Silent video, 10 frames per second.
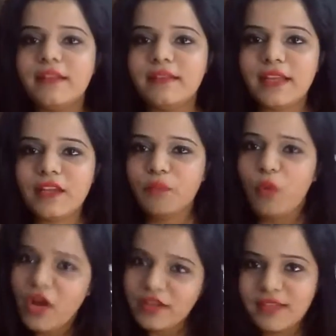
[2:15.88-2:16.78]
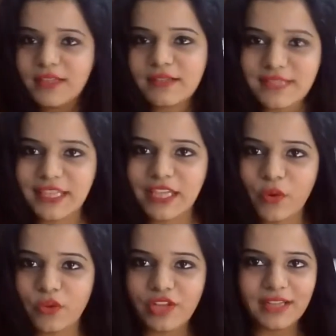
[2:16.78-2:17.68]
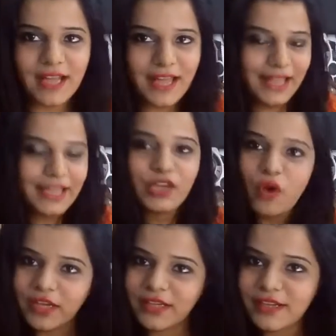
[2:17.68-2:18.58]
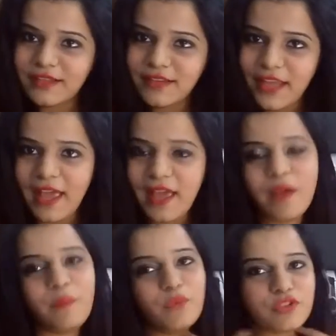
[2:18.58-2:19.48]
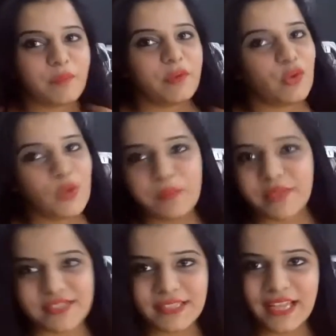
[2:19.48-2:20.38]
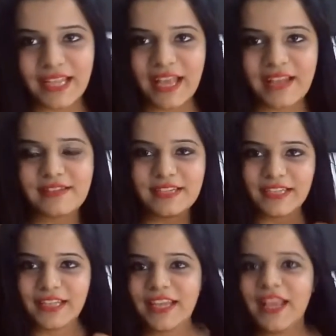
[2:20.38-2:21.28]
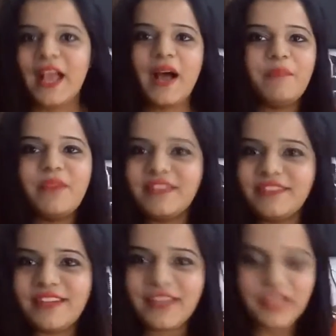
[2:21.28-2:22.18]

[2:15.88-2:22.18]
इससे बहुत ज़्यादा स्टिकी हो जाता है ये नॉन ग्रीसी है मुझे बिल्कुल पसंद नहीं है स्टिकी अपना सर